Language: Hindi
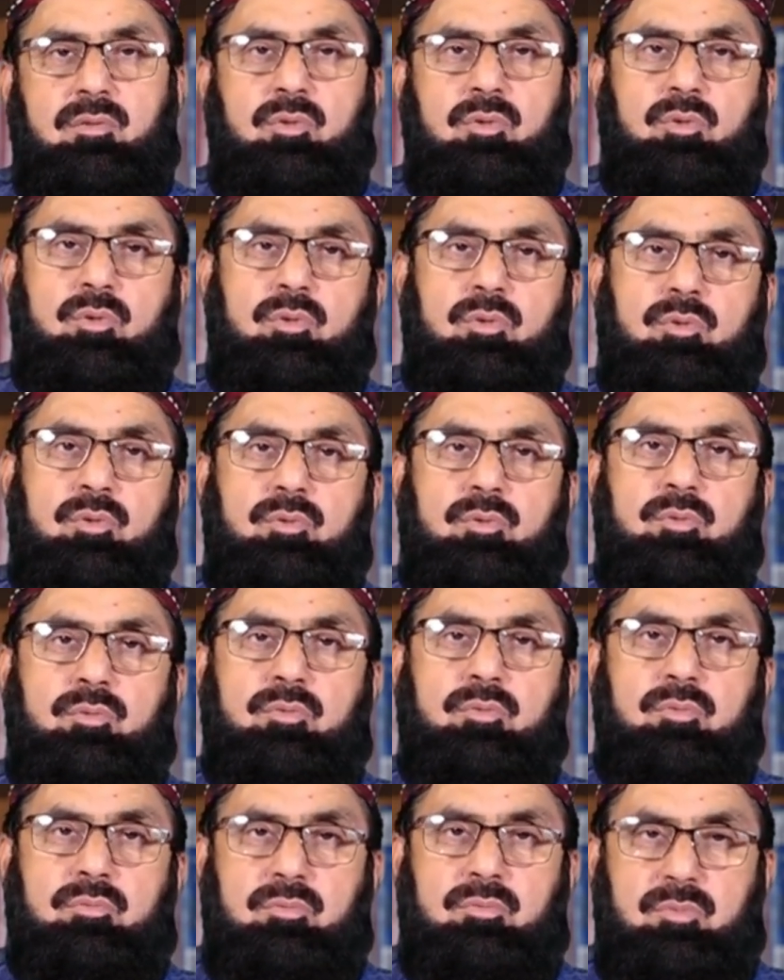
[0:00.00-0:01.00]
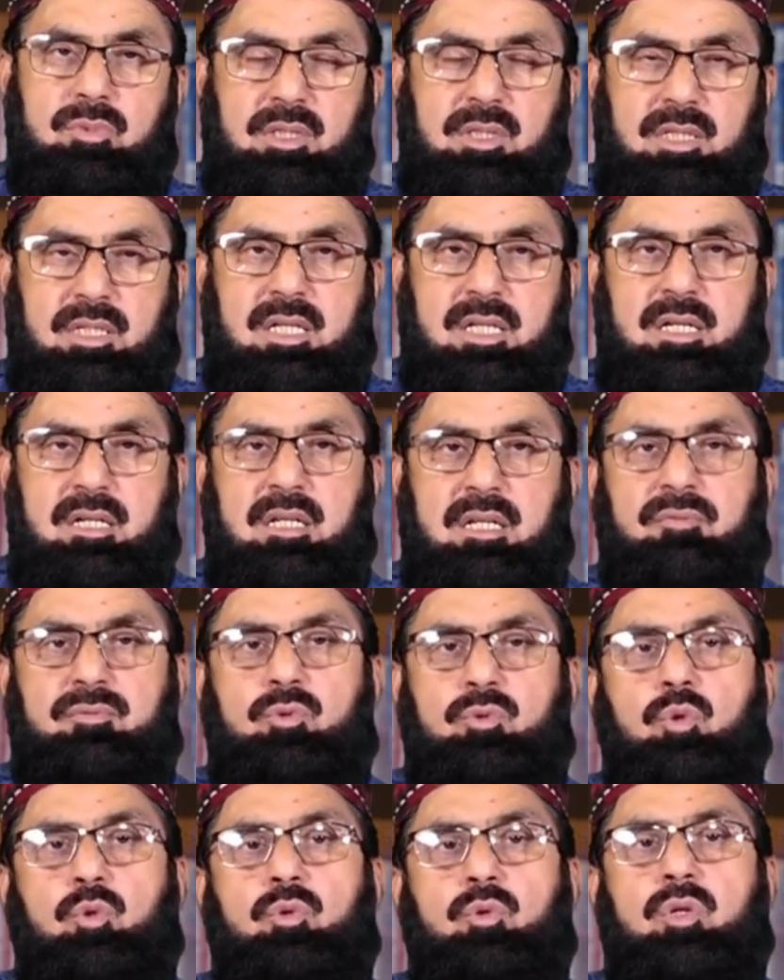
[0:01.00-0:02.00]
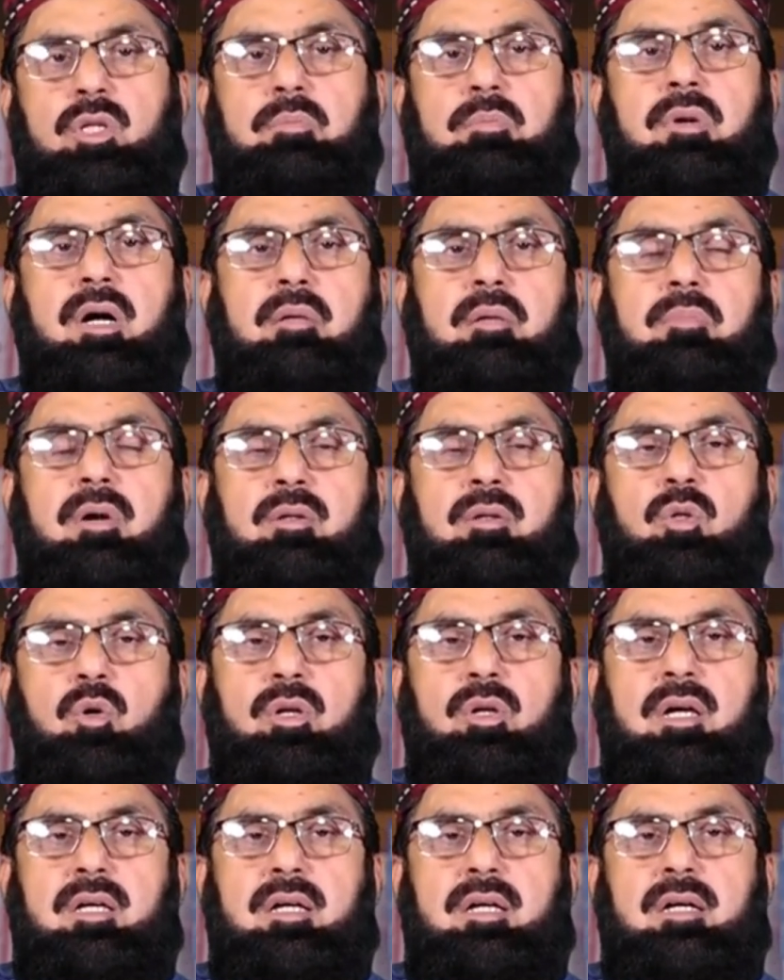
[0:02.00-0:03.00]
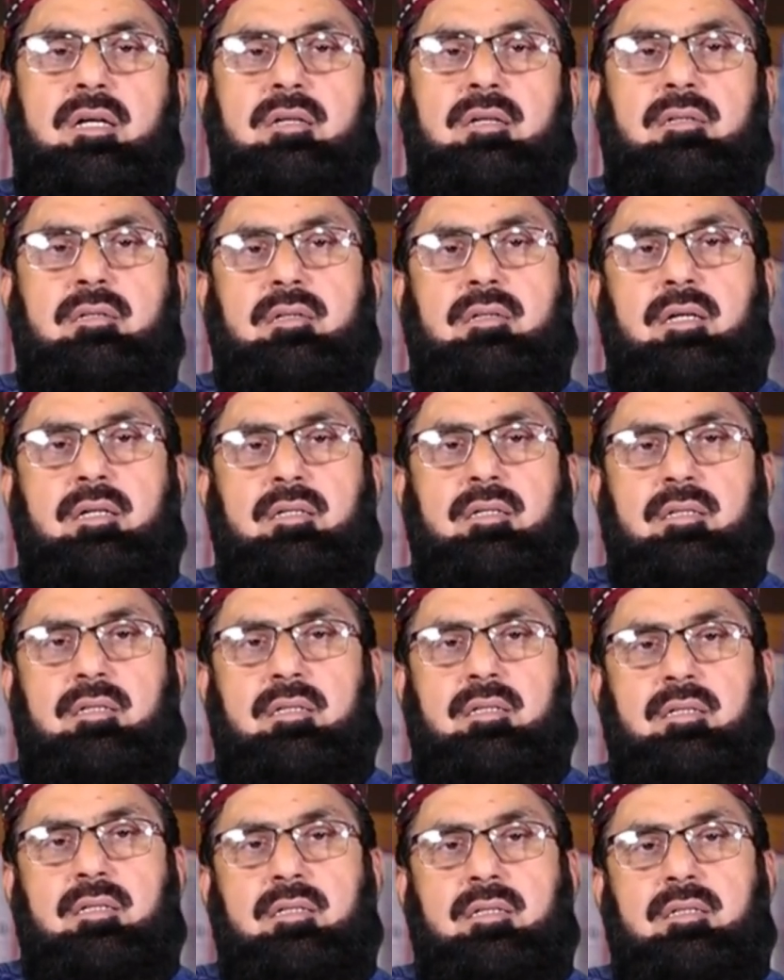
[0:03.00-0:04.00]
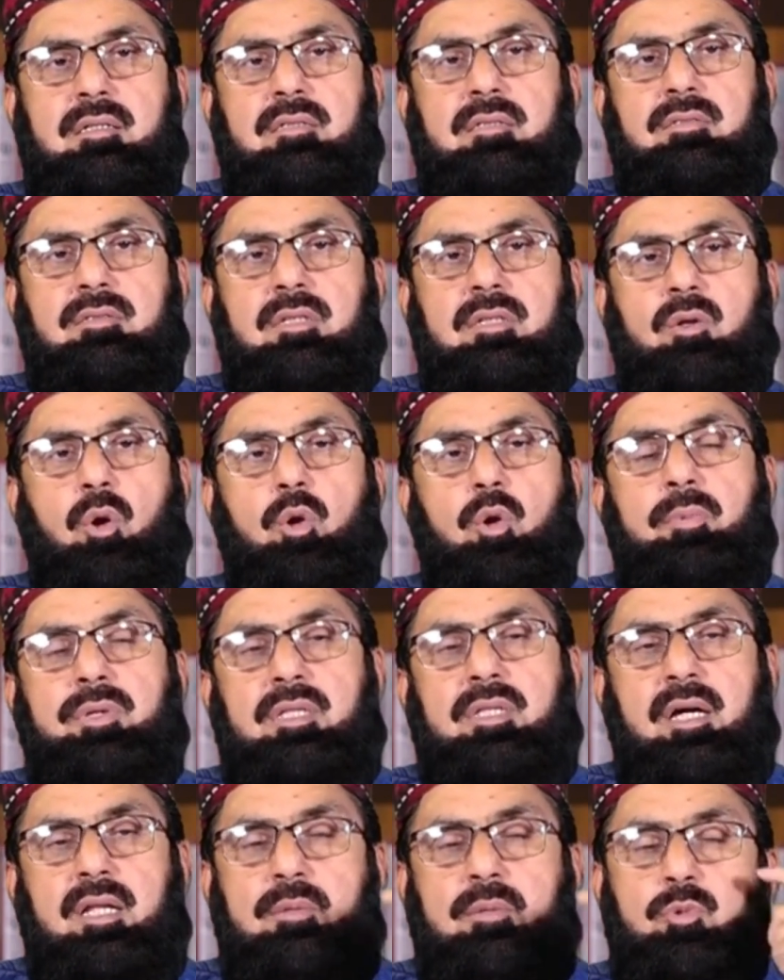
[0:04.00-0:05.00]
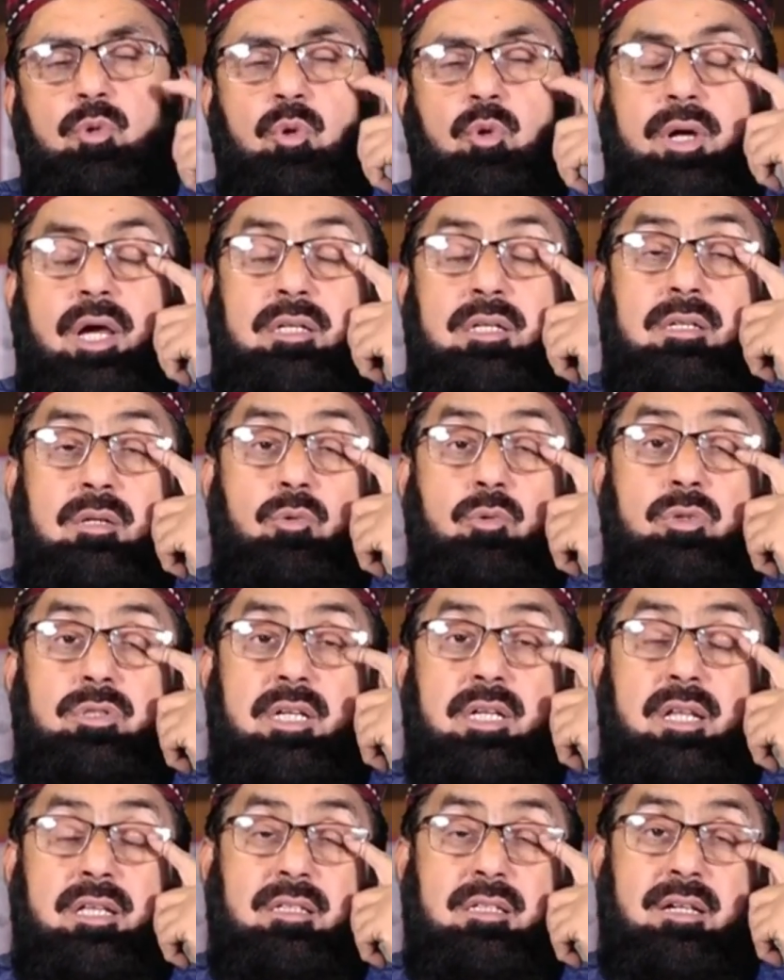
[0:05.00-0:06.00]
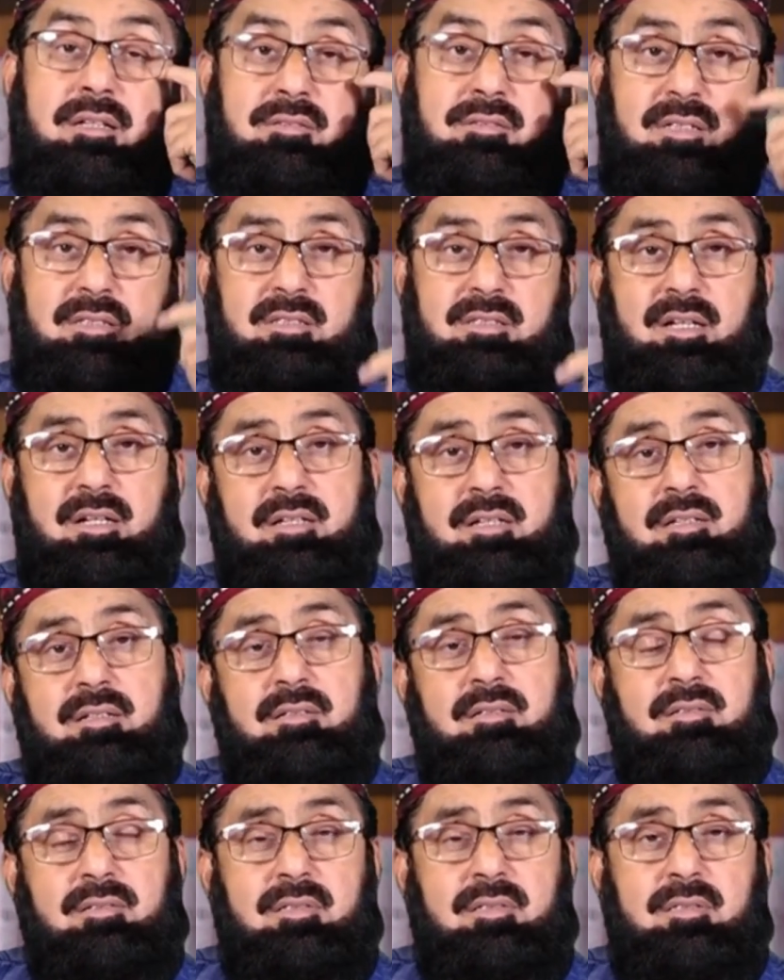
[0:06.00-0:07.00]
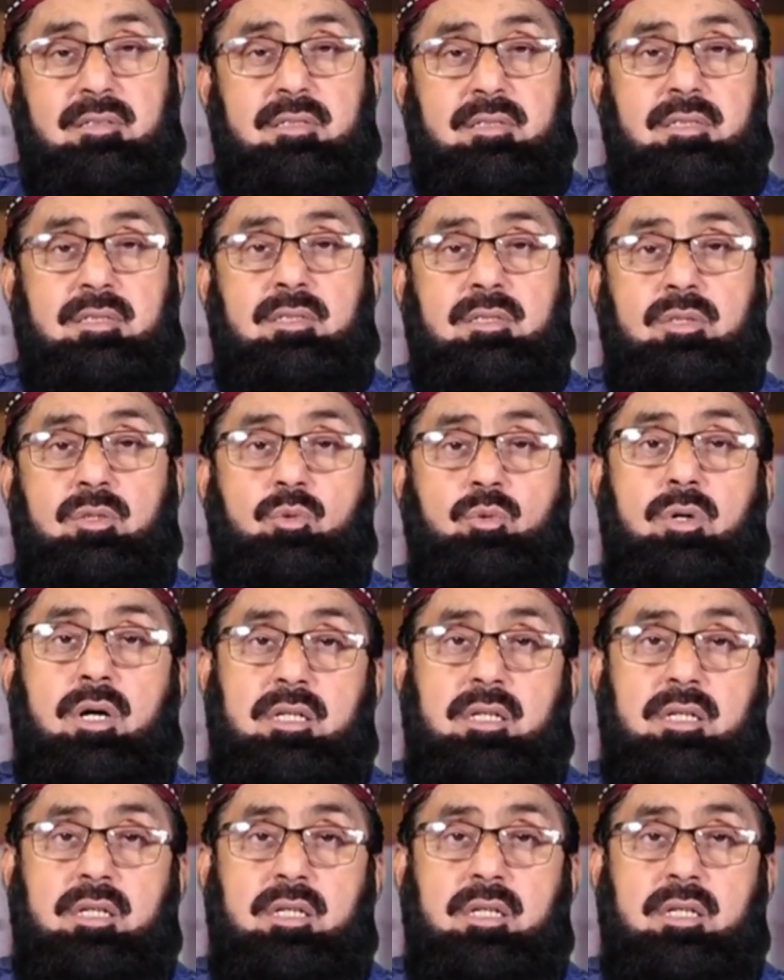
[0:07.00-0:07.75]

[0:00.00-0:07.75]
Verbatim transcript: तो एक लफ्ज़ को उन्होंने बार बार दोहराया कि शरमतालब को कैसे कोई चैलेंज कर सकता है तो